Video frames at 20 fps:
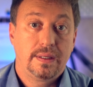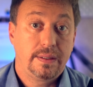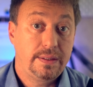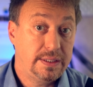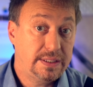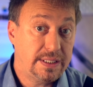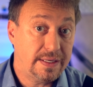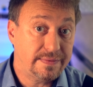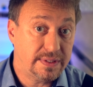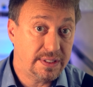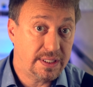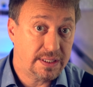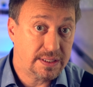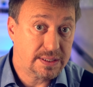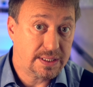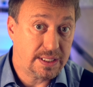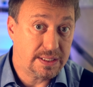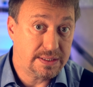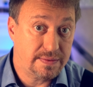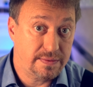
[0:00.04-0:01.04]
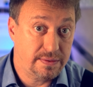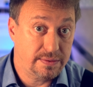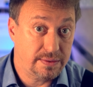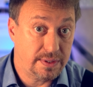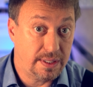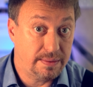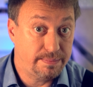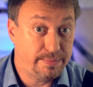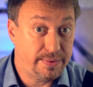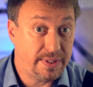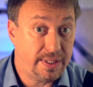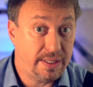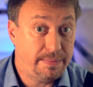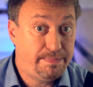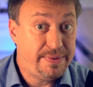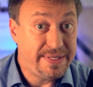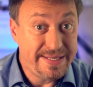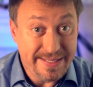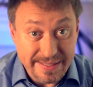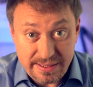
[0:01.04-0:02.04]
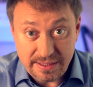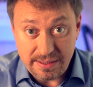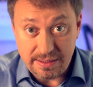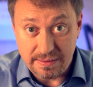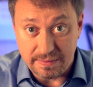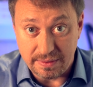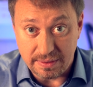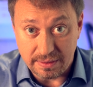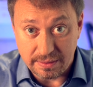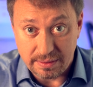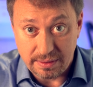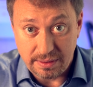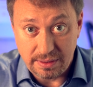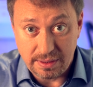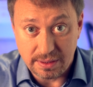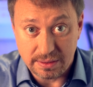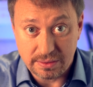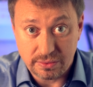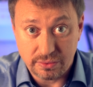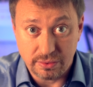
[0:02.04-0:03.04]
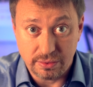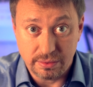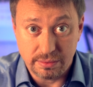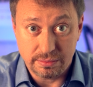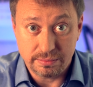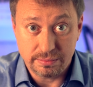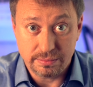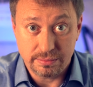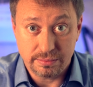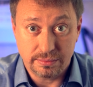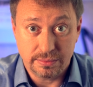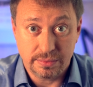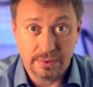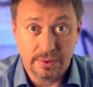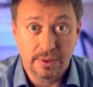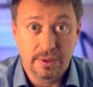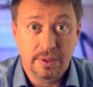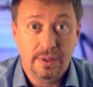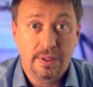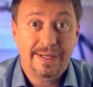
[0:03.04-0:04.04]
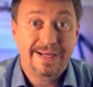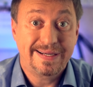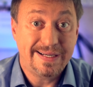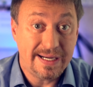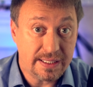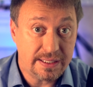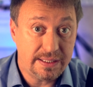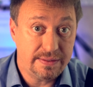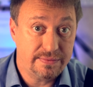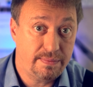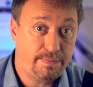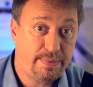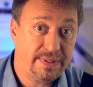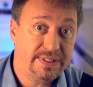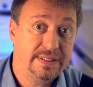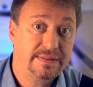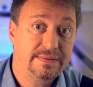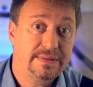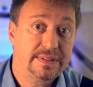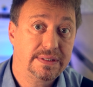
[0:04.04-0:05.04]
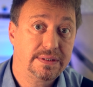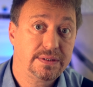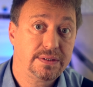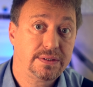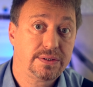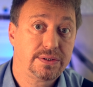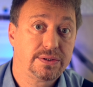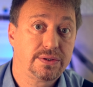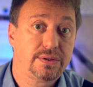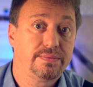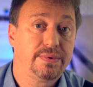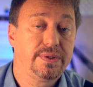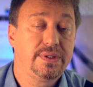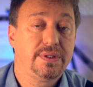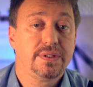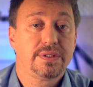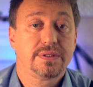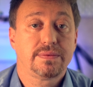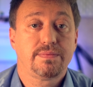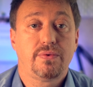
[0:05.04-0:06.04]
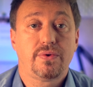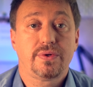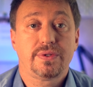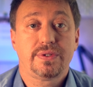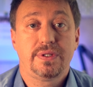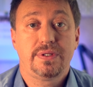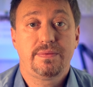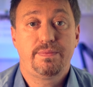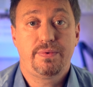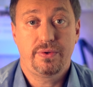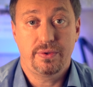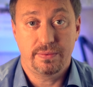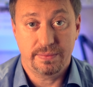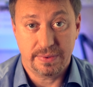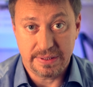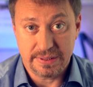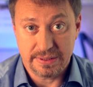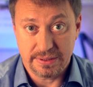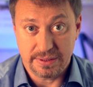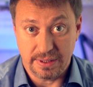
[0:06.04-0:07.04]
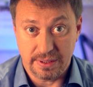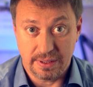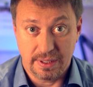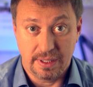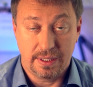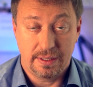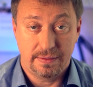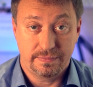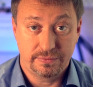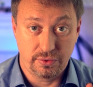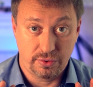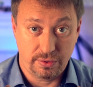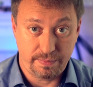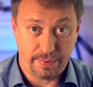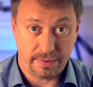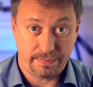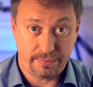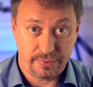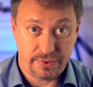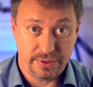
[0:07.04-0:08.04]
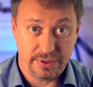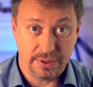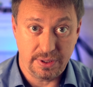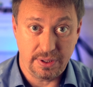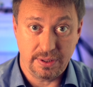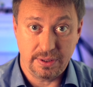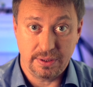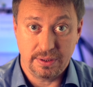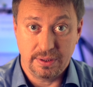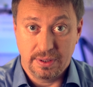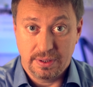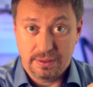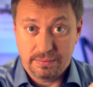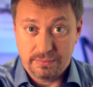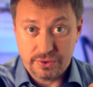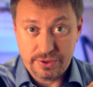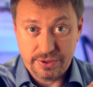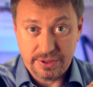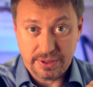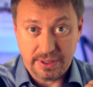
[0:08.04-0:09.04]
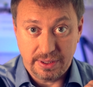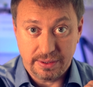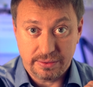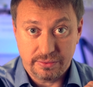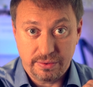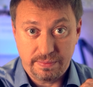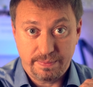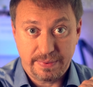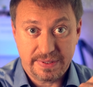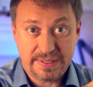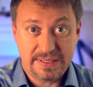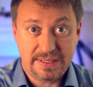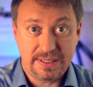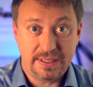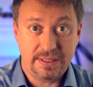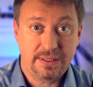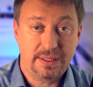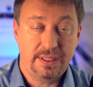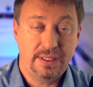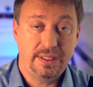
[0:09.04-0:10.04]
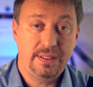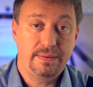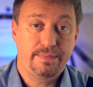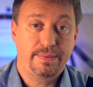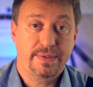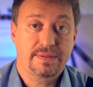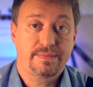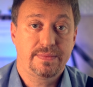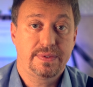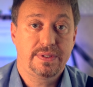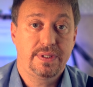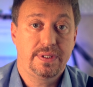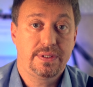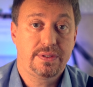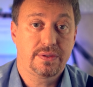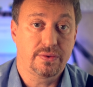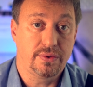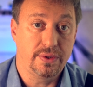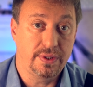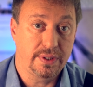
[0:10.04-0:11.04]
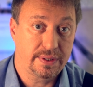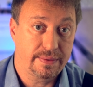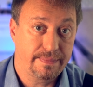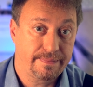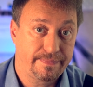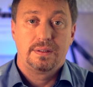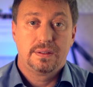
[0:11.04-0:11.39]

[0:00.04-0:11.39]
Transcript: Недавно я рассказывал об аперитиве и о том, как его подавать, чтобы не испортить прием гостей. Вдруг пропустили, можете кликнуть по ссылке и посмотреть ролик.